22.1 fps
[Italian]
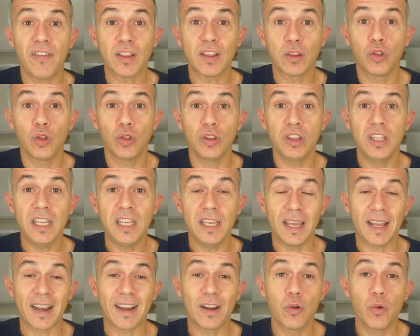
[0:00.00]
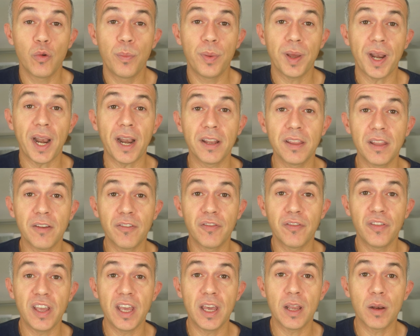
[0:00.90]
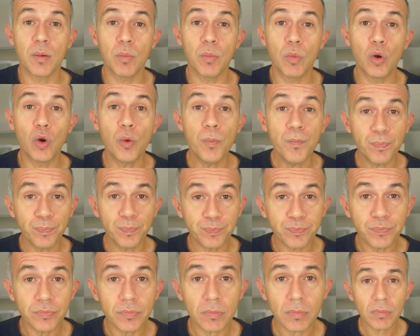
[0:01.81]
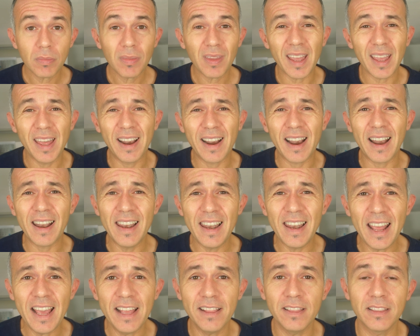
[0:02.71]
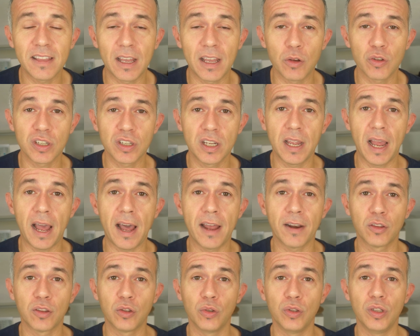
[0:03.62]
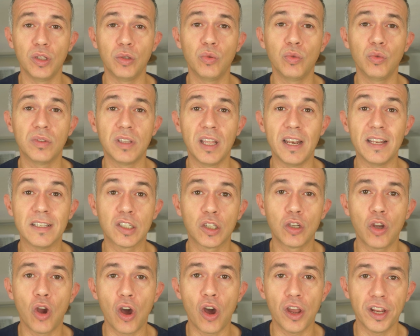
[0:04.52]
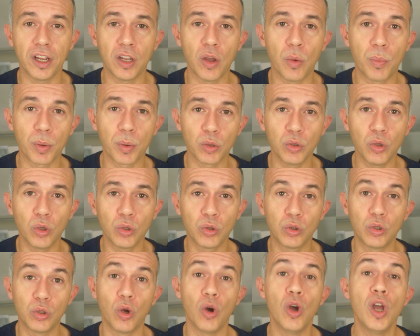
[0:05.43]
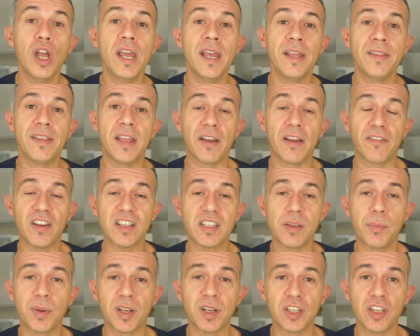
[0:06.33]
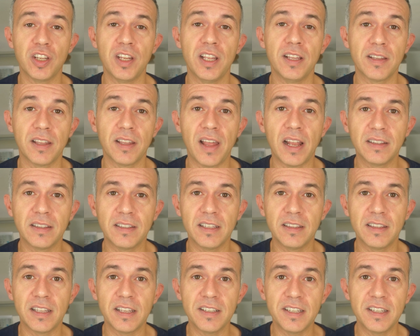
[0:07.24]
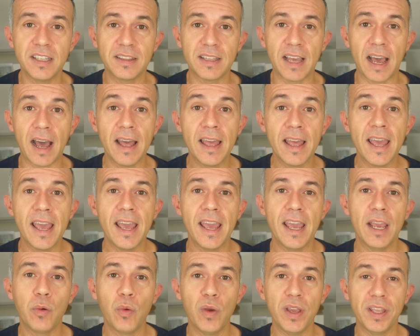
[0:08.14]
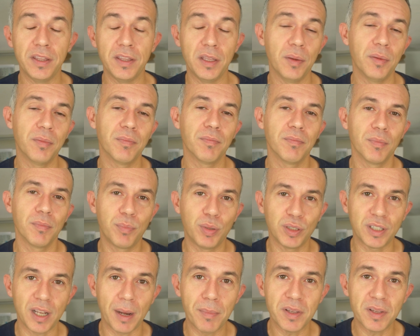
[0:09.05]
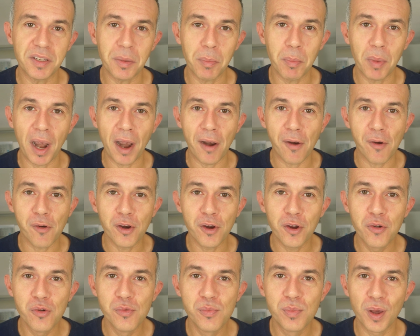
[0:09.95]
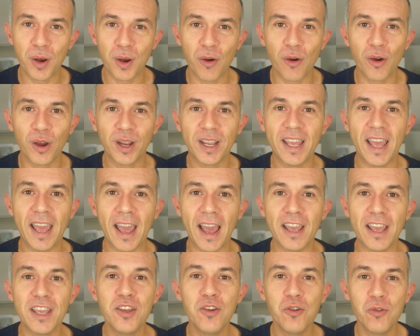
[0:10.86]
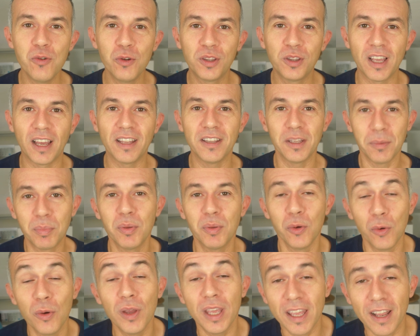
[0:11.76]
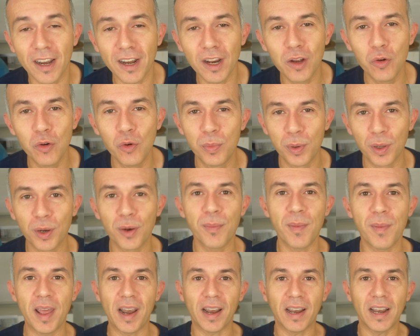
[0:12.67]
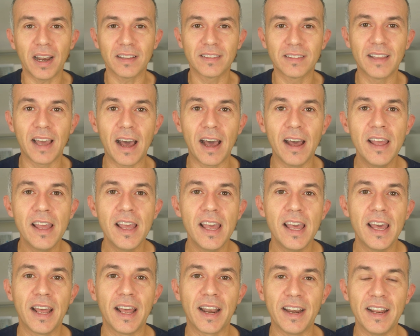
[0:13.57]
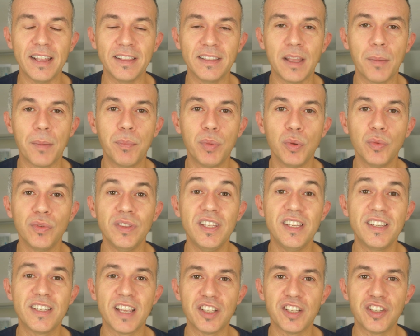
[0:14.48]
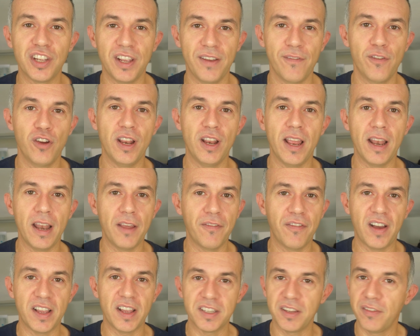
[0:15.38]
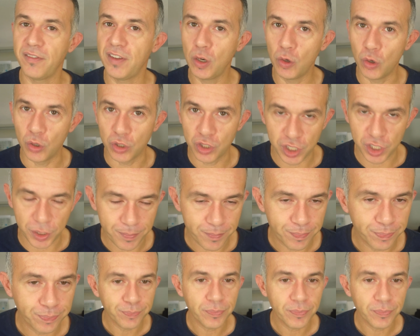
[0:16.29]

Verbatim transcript: fatto di recuperare da fermo rallenta lo scarto di tutte le scorie che ho prodotto nella fase precedente ad alta intensità e quindi potrebbe sembrare un recupero che aiuta di più il recupero ma in realtà rende più disagevoli le fasi veloci.